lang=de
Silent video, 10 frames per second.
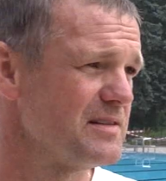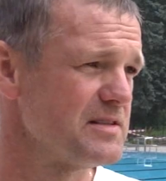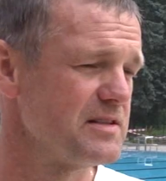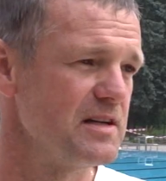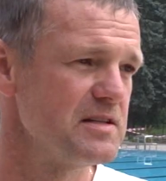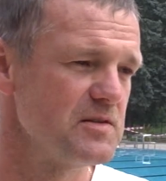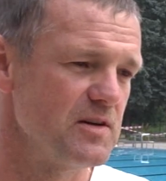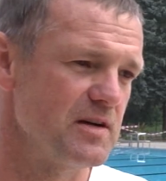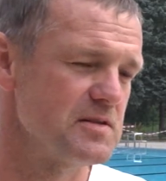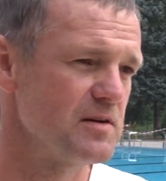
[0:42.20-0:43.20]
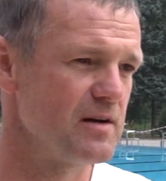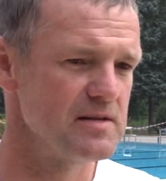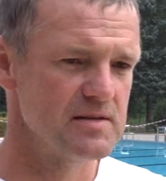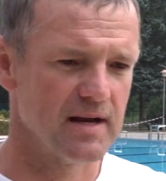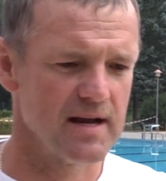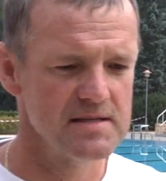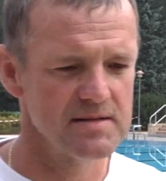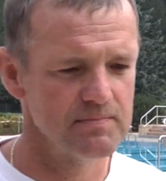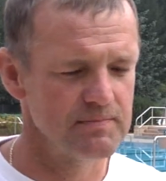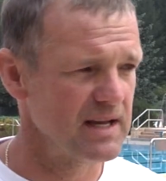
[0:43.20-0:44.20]
Sieht alles neu aus. Ja, also der
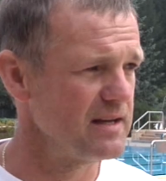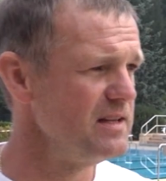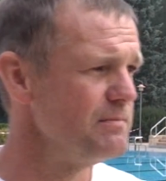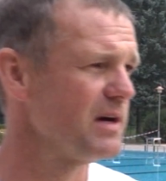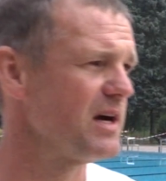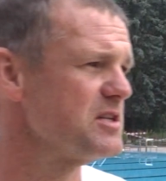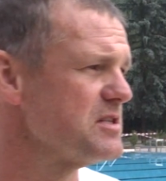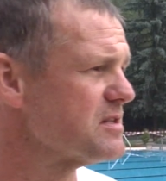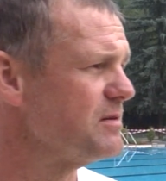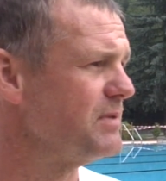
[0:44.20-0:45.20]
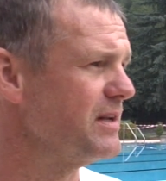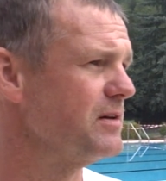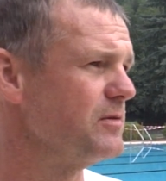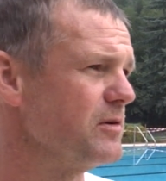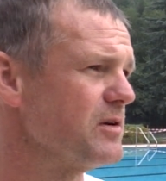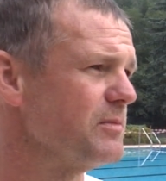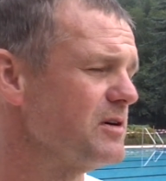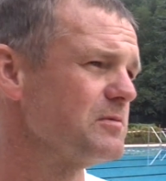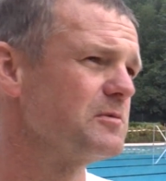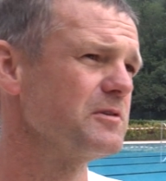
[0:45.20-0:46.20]
ganze Beckeninnenbereich ist komplett neu
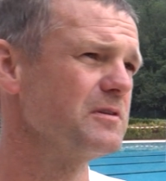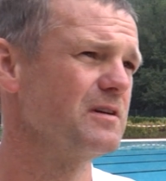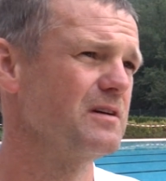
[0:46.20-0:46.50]
gemacht worden.